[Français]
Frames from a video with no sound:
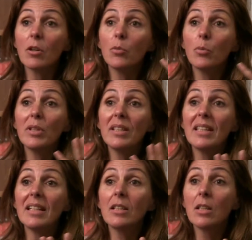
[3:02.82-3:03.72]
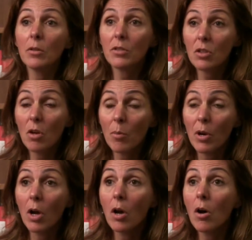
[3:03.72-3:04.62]
une politique d'ensemble.
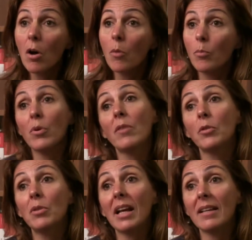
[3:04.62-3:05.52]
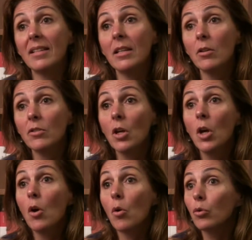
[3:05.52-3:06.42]
Or, pour avoir de la résilience,
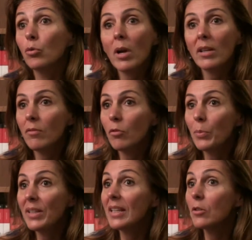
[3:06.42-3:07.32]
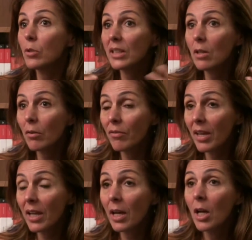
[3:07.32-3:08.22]
on doit développer des corridors
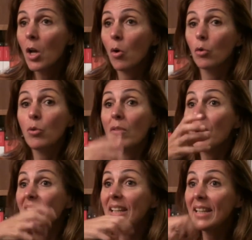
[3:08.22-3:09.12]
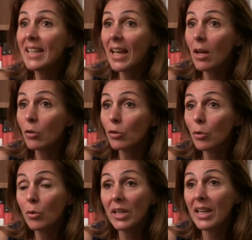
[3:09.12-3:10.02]
verts, on doit avoir des liens entre
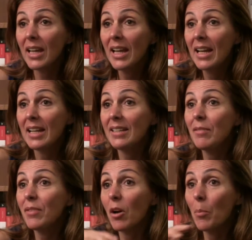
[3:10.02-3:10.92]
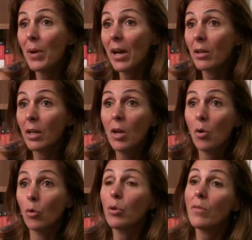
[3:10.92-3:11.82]
les, les différents parcs,
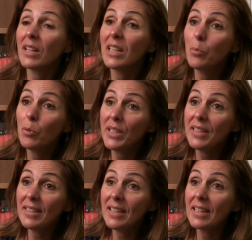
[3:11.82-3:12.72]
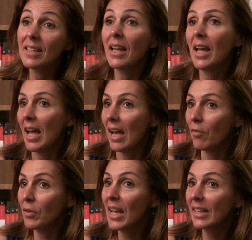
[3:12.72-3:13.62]
on doit avoir des politiques
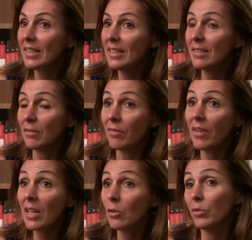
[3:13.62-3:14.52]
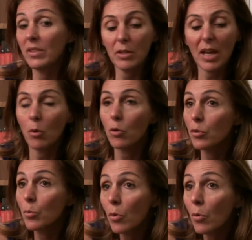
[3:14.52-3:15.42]
avant-gardiste verte. On le sait qu'il y a
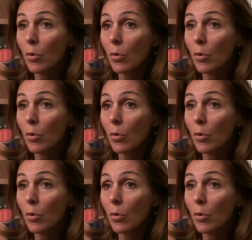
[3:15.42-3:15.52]
Rosemont,